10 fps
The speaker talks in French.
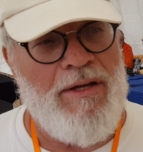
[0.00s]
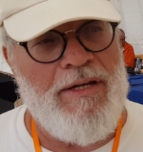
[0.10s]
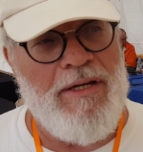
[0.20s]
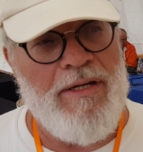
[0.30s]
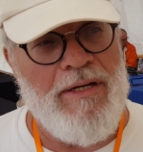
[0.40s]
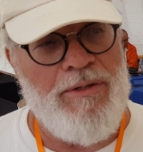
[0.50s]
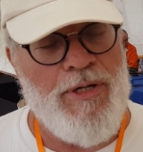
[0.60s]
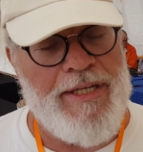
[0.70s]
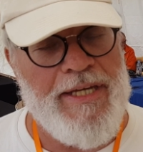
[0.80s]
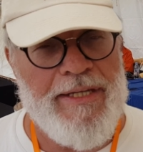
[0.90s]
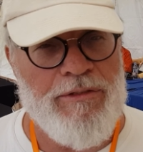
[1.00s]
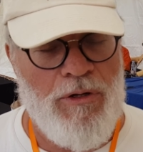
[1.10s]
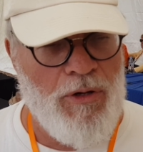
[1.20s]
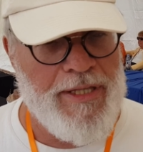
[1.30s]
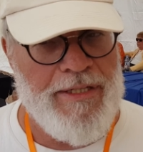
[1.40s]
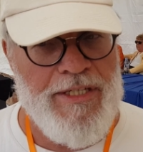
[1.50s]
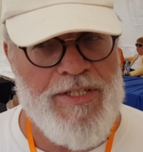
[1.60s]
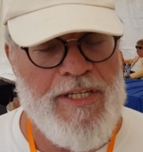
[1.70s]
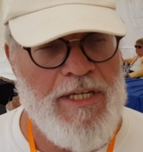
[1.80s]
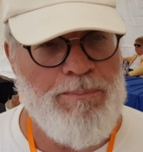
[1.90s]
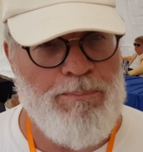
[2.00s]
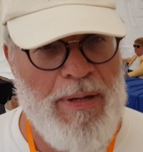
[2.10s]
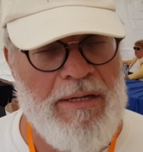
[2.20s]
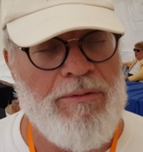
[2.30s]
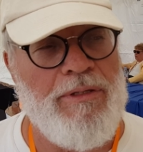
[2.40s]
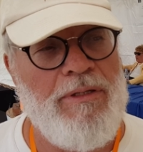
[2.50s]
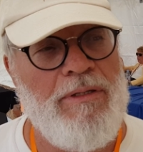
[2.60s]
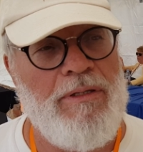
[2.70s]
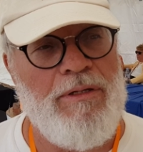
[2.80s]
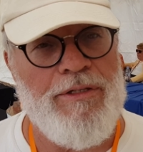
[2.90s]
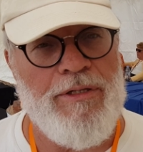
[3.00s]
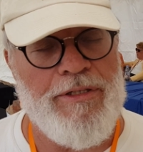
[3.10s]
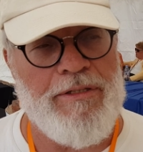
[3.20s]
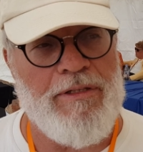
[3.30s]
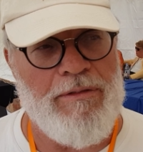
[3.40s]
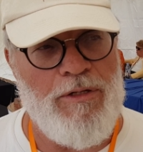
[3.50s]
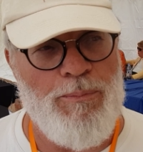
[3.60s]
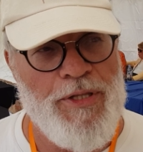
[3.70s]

euh, une régate organisée par le,